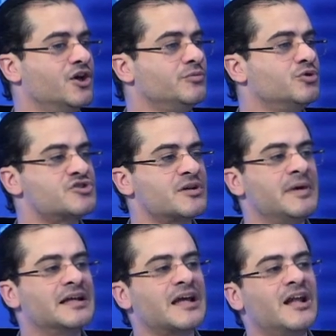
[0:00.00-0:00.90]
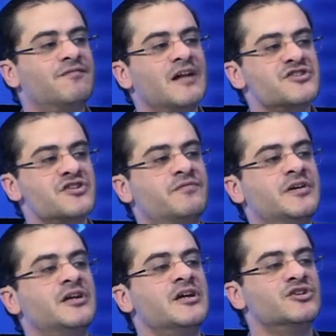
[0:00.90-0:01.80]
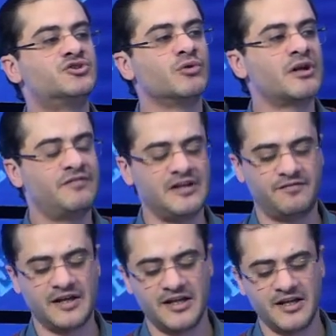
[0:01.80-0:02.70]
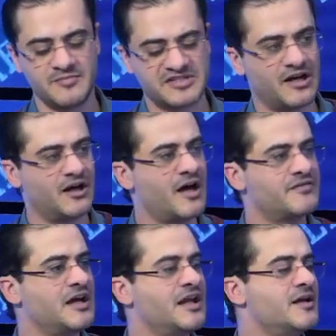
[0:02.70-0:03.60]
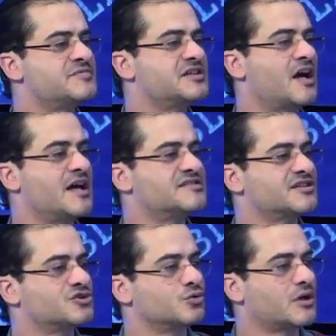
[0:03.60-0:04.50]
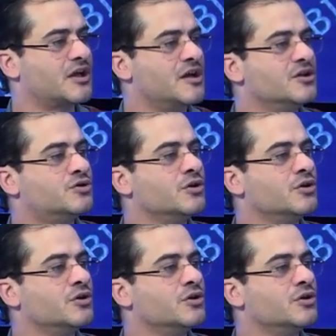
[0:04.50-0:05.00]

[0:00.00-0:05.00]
اليوم يوجد مئة ألف لاجئ في سوري في في النمسا هذه النمسا هذه الصوره